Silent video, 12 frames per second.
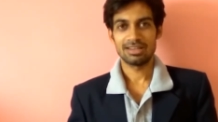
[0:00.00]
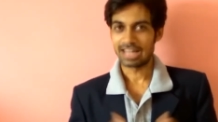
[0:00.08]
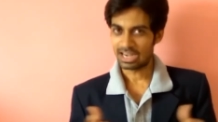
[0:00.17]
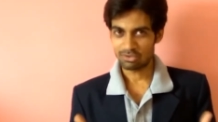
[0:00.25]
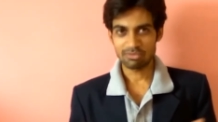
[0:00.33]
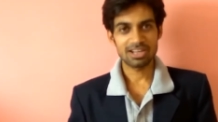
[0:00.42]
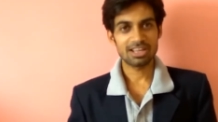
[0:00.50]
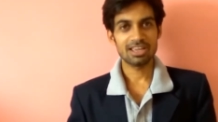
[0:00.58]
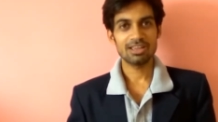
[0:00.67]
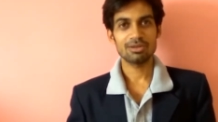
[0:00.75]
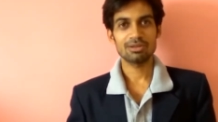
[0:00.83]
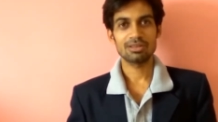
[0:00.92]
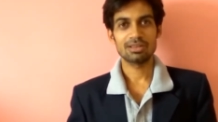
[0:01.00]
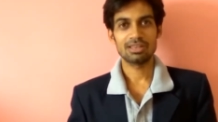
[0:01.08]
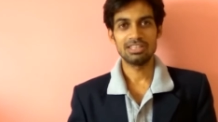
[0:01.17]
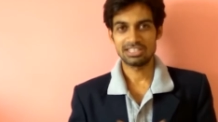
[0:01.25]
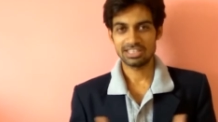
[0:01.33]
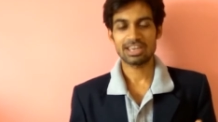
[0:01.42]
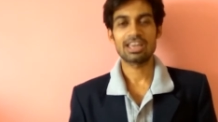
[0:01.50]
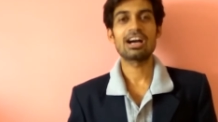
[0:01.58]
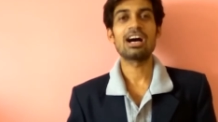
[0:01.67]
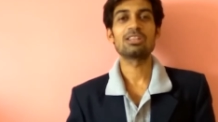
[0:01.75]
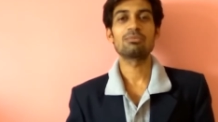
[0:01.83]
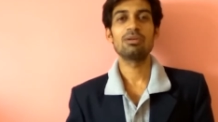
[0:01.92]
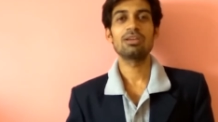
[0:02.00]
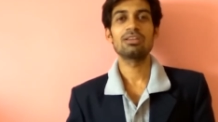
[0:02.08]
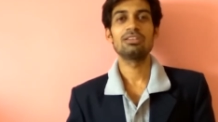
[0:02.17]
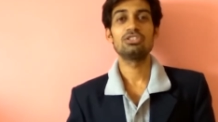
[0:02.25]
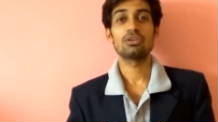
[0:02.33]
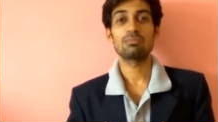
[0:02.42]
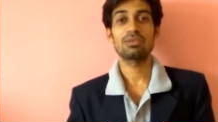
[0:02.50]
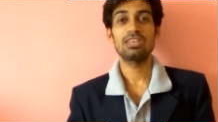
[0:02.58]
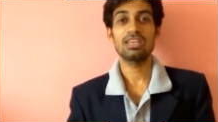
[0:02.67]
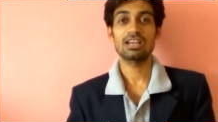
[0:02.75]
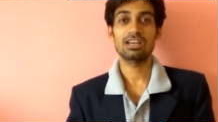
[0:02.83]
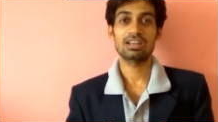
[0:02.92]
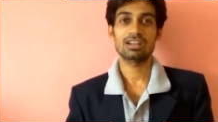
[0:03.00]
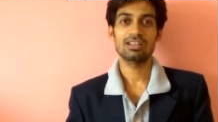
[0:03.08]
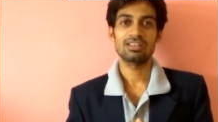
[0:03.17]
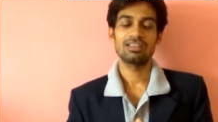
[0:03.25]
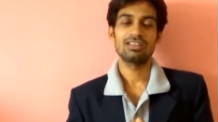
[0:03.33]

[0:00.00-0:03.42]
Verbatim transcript: लाइट वेट है इजी रहेगा हाथ में जबकि अगर